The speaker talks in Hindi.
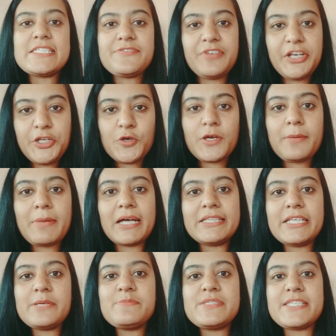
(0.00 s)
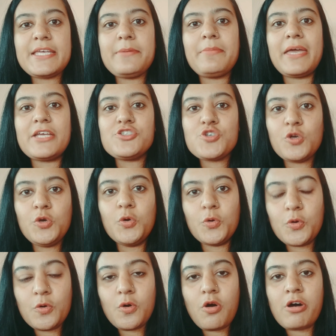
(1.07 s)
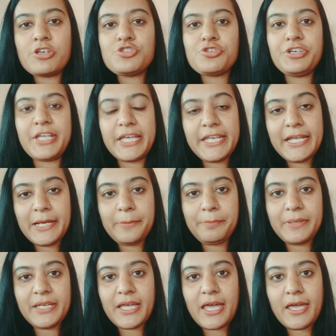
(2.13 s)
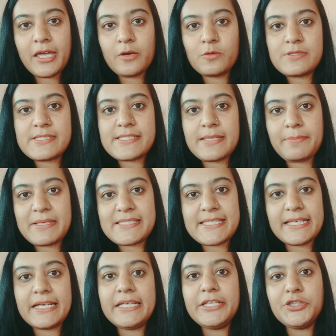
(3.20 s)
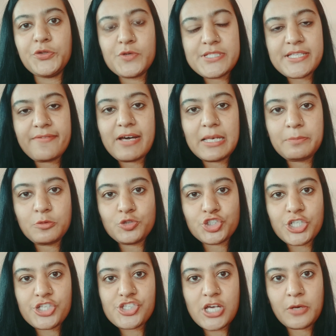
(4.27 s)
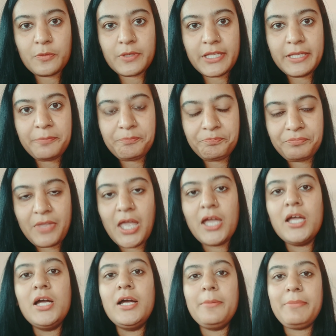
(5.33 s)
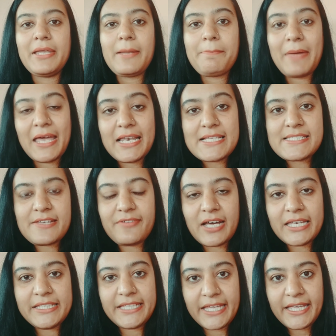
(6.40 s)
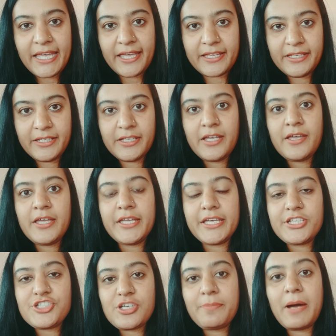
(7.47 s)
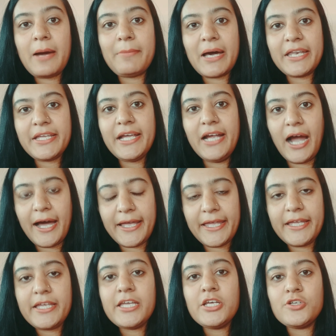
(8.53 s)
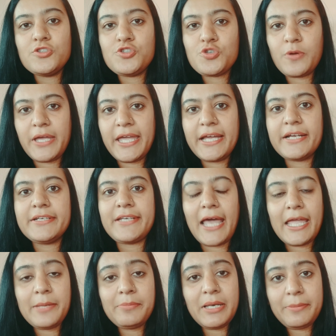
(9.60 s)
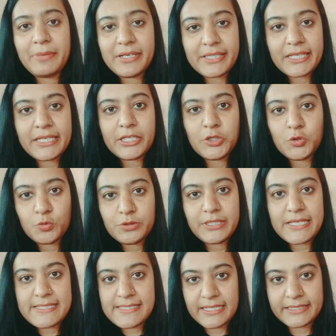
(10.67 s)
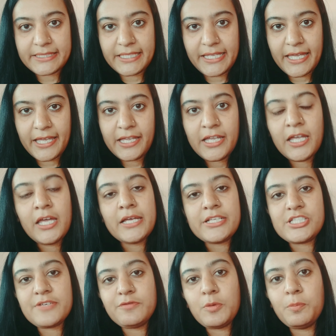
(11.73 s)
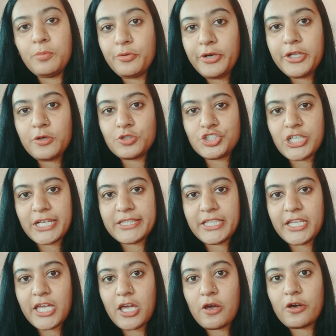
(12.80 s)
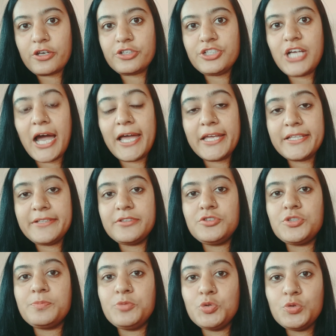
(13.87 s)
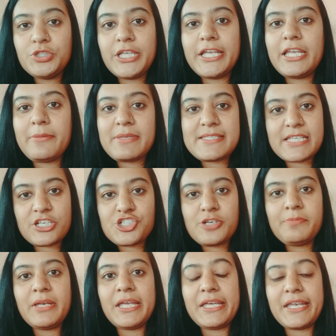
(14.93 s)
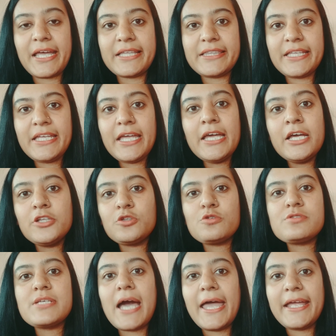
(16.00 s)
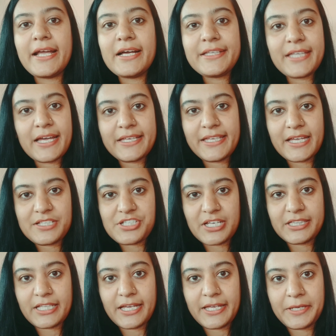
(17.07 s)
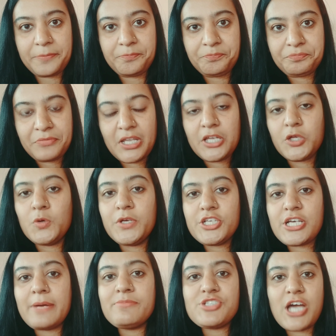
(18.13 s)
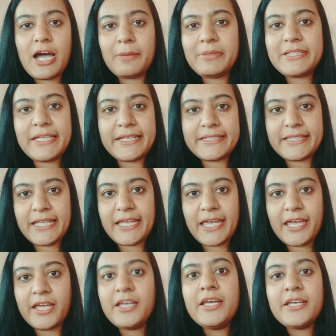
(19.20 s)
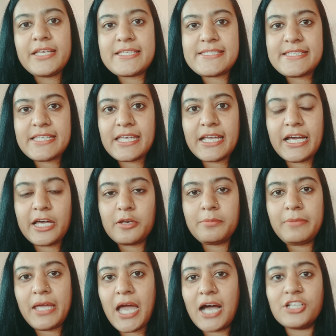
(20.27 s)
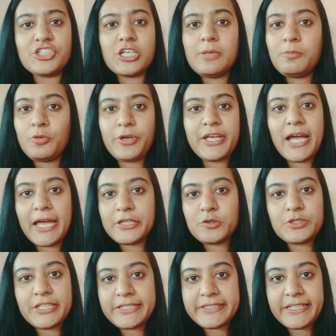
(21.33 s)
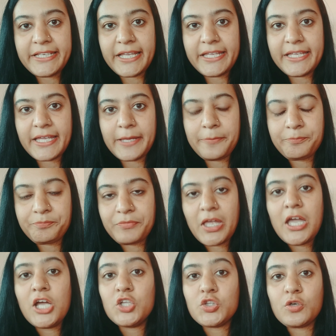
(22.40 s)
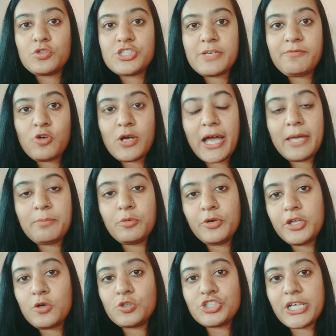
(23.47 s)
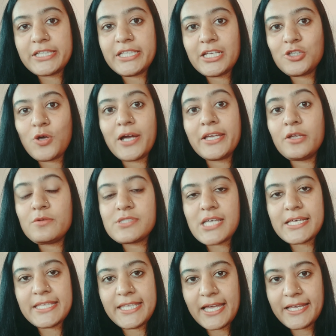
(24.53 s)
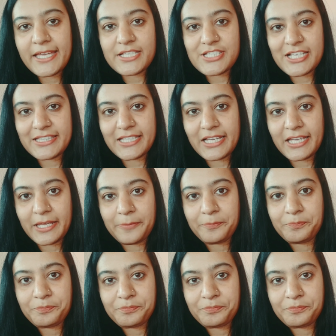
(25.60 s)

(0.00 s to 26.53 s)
इस वीडियो के माध्यम से मैं जो लोगों और जो डेयरी कंपनियां हैं उनसे बेसिकली दो सवाल पूछना चाहूंगी मेरा पहला सवाल ये है कि जब हमारी गाय जो एक टाइम लिमिट तक ही दूध दे सकती है जब वो बूढ़ी हो जाती है और गाय जब दूध देने में सक्षम नहीं रहती तो उस गाय का क्या किया जाता है क्योंकि हम जहाँ भी देखते हैं किसी के घर में आजकल बूढ़ी गाय तो दिखती नहीं है तो जब वो गाय बूढ़ी हो जाती है तो आखिर उसका किया क्या जाता है